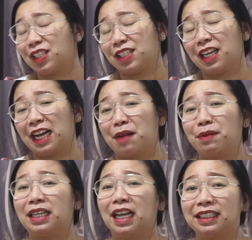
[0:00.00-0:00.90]
lang siya sa
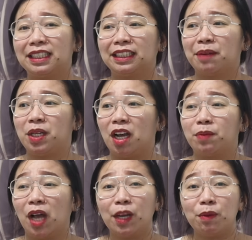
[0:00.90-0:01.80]
kama, and lagi sinasabi ni
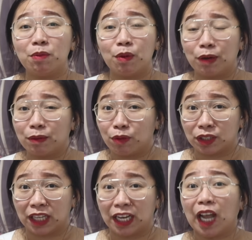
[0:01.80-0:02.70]
Habi, ayaw mong bobang
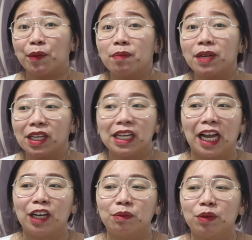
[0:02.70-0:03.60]
buksan, ayaw mo ba yung
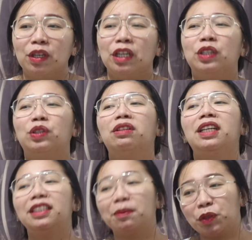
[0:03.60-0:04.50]
regalo mo? So,
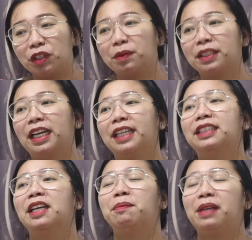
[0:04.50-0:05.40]
naisip ko naman
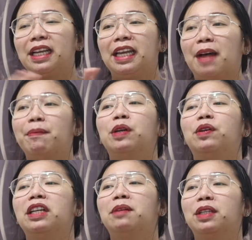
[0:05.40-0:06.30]
guys, pinaghirapan ko
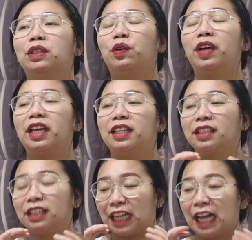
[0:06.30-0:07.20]
rin naman to,
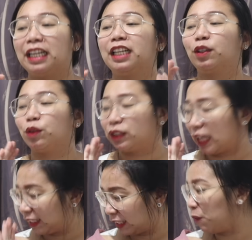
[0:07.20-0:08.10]
and galing to
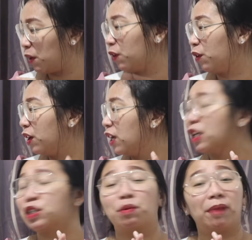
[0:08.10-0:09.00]
sa asawa ko,
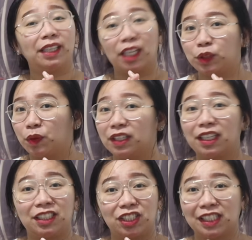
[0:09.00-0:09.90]
so might as well,
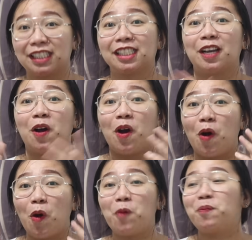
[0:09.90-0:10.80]
let's just
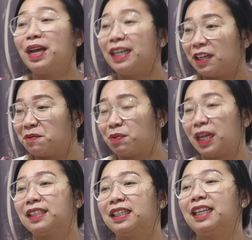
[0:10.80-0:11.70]
open and
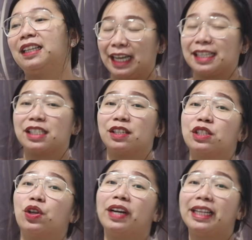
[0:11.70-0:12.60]
embrace it. Guys,
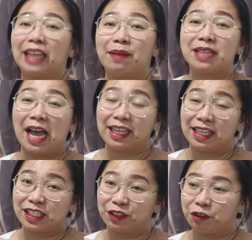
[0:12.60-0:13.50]
story time sa
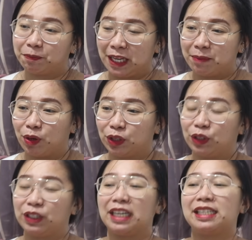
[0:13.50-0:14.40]
aking silver play
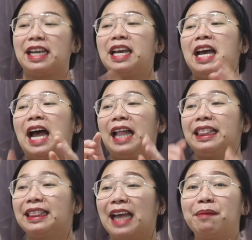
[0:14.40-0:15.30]
button kasi
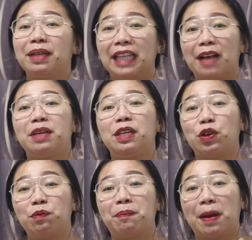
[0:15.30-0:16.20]
ang
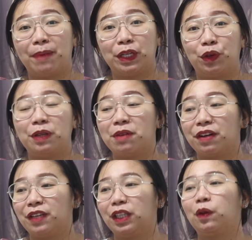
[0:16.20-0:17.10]
dami-daming yung mapapanood ng
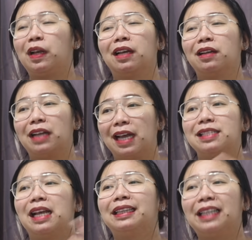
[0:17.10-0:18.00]
mga video
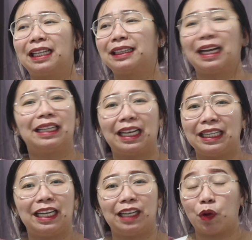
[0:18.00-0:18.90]
guys. Ang, ang taga-tagal
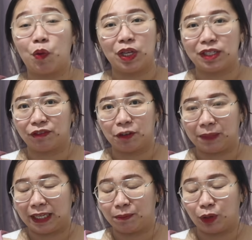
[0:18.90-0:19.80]
nila nakuha yung silver
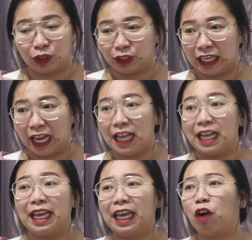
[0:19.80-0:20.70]
play button nila.
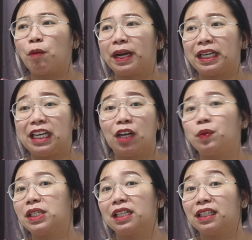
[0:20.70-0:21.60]
Eh ako parang
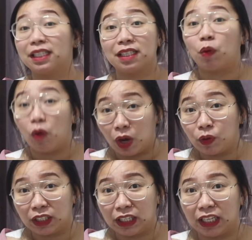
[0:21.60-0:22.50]
ilang weeks lang guys nakuha
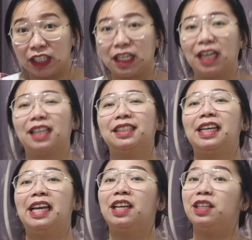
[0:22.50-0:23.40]
ko na talaga siya
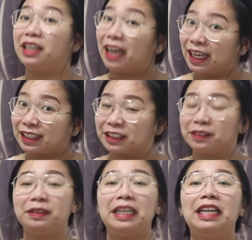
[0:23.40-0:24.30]
kasi guys,
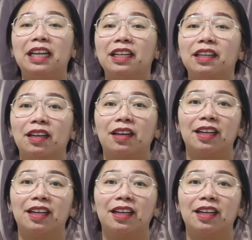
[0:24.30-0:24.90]
di lang